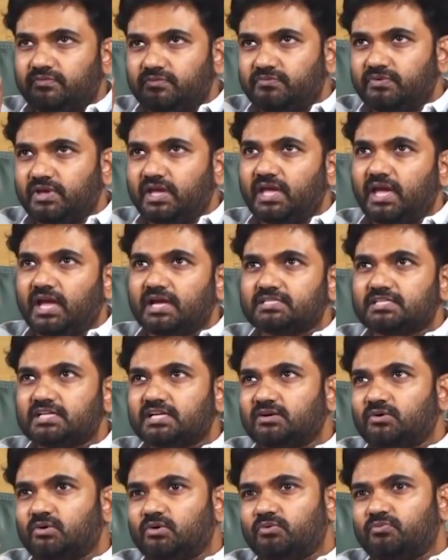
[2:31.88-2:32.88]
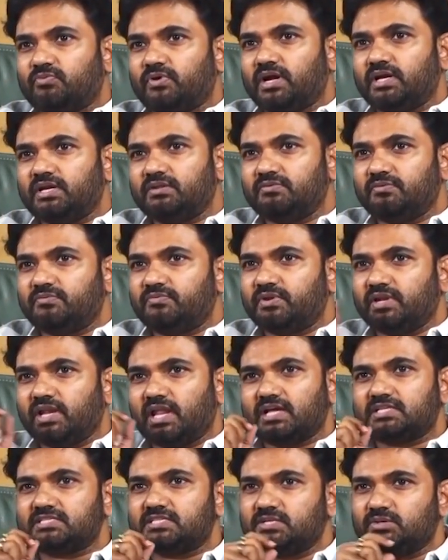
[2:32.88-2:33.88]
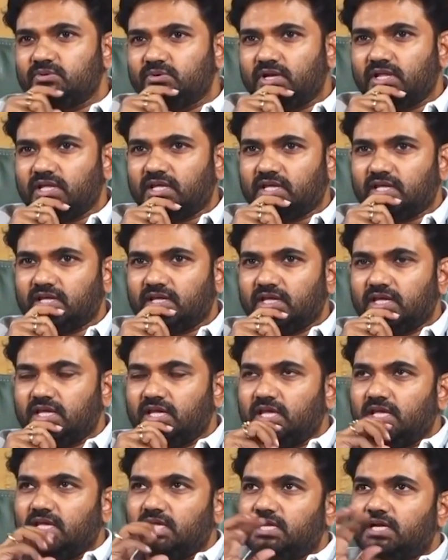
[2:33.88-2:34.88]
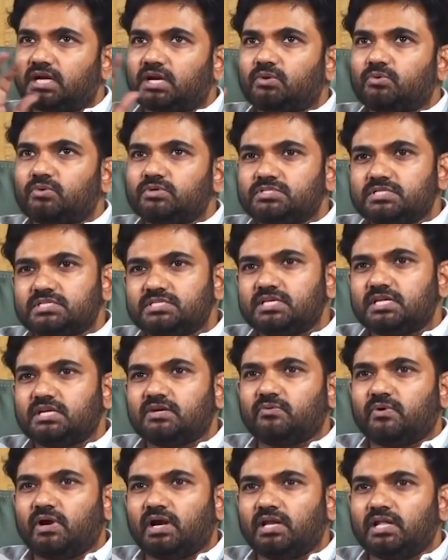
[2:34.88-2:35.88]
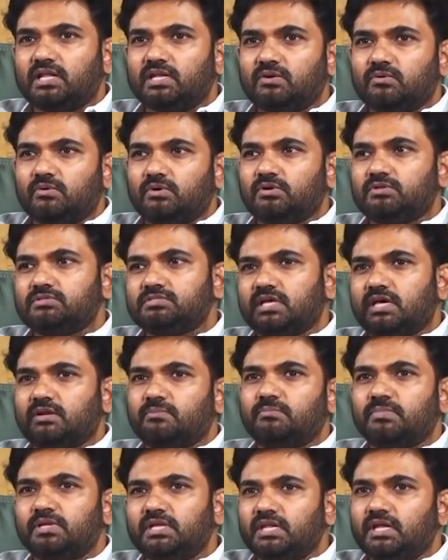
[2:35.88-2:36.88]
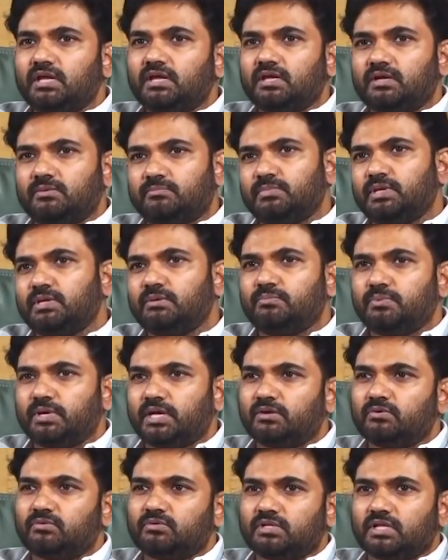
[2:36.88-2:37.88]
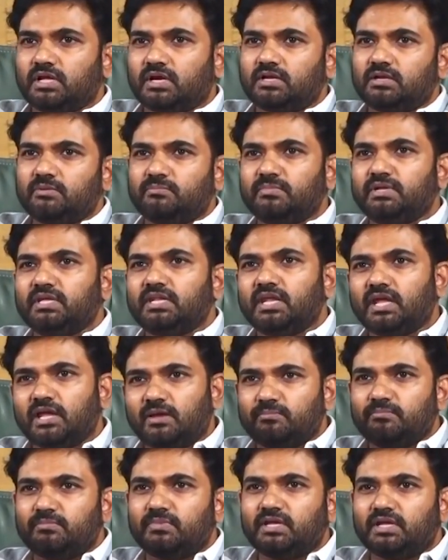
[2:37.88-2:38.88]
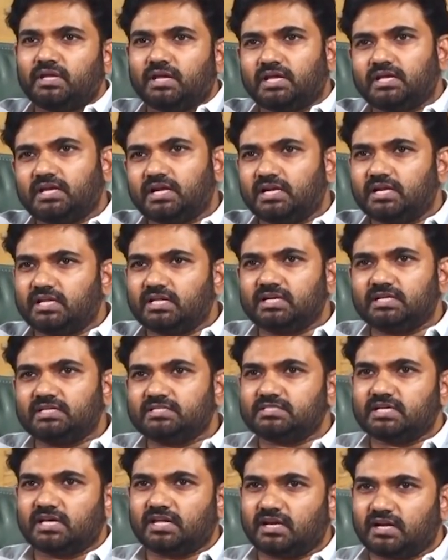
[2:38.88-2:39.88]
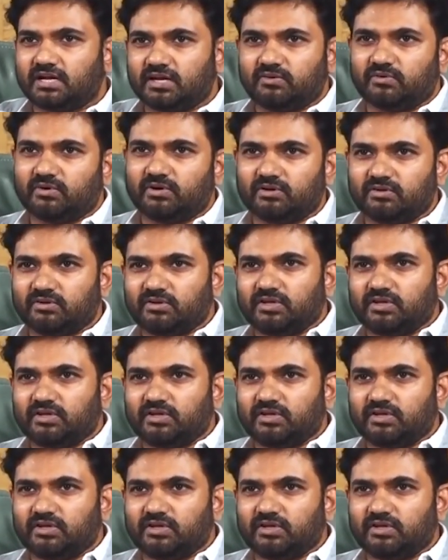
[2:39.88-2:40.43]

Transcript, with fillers: ఇవే యాక్చువల్గా ఒక ఫార్టీ ఫిఫ్టీ ల్యాక్స్ ఇవి ఉండేవి ఇక్కడికి వచ్చేసరికి వాళ్ళు అనేవాళ్ళు సార్ మీరే మీ పేరుంది కాబట్టి మీరే అమ్మి అవి కట్టేయండి సార్ అనేవాళ్ళు